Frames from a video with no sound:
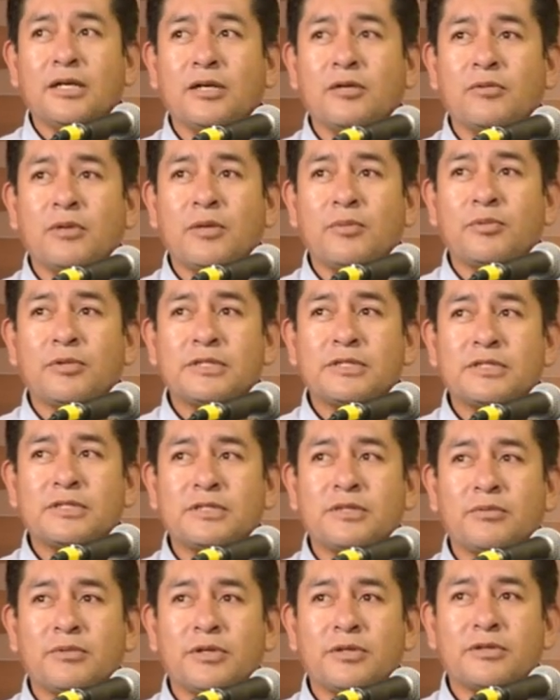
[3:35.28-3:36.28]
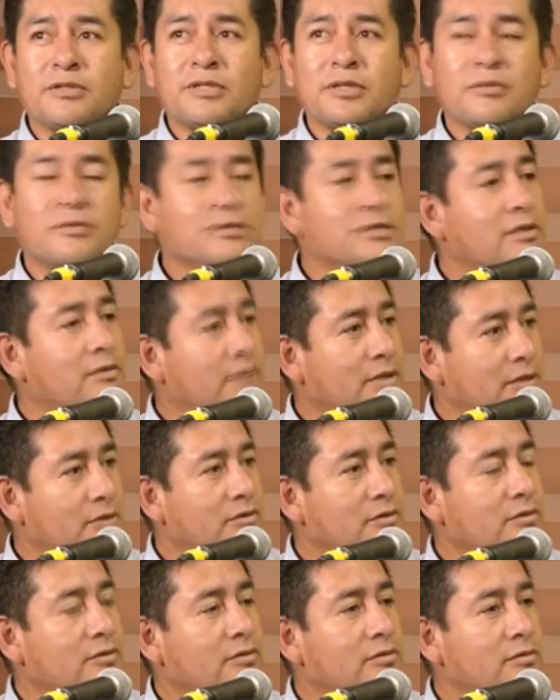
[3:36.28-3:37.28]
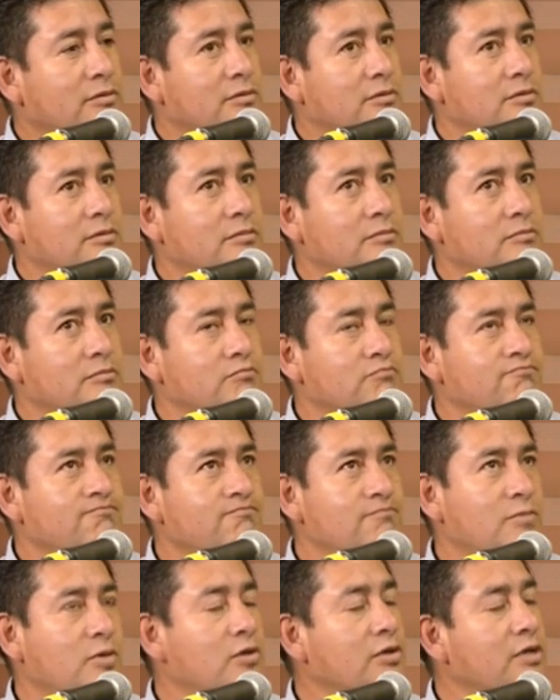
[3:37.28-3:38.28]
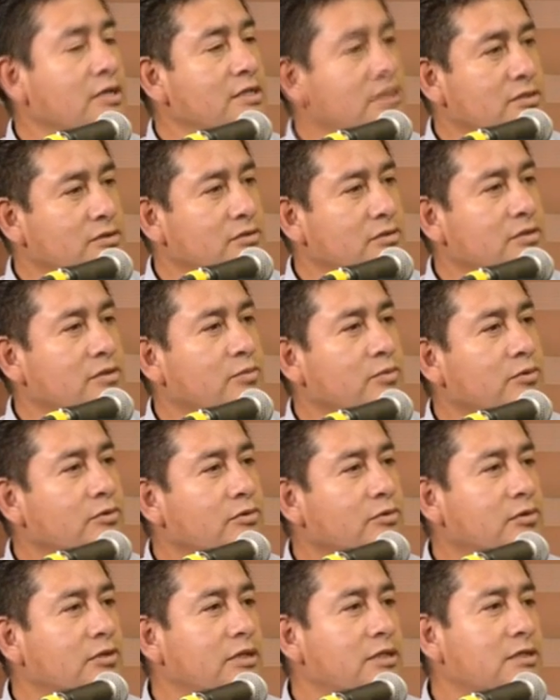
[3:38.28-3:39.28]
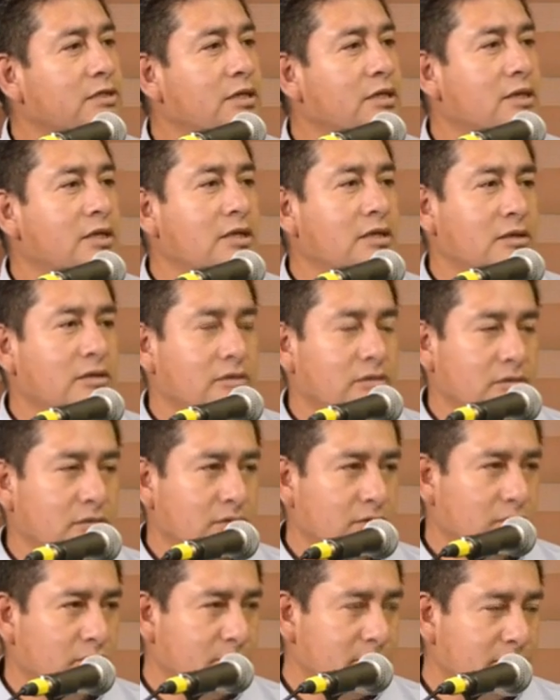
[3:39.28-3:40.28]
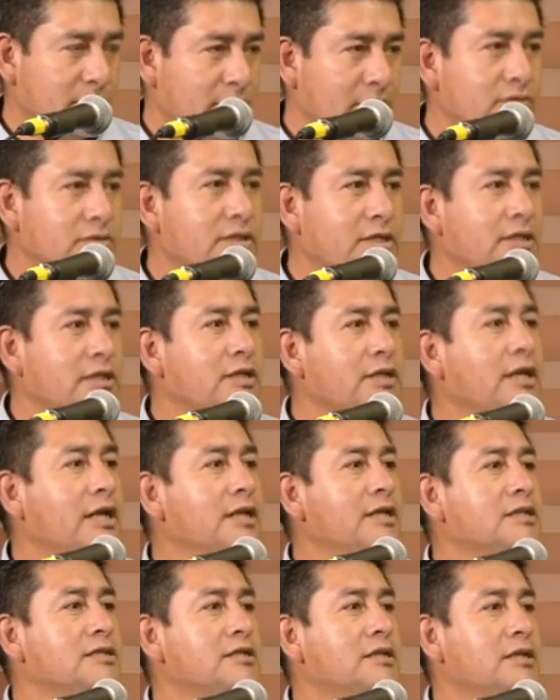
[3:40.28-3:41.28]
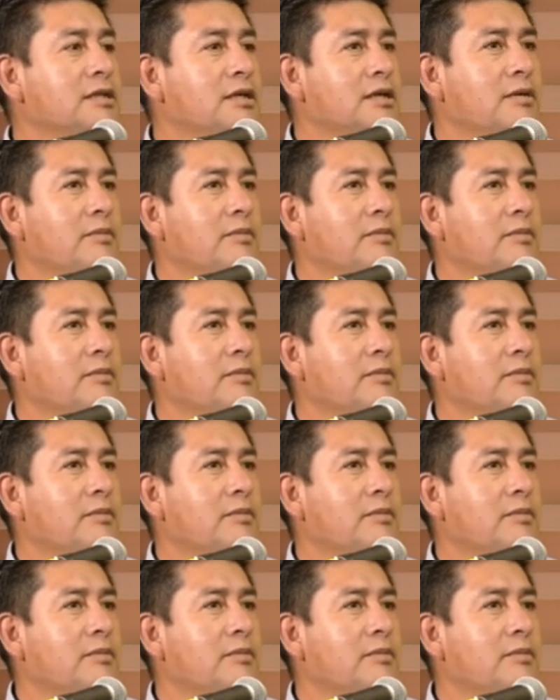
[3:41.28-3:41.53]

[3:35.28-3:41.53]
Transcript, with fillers: el cual pues este, bueno, estamos trabajando con mm, organizaciones de productores, con comisarios ejidales,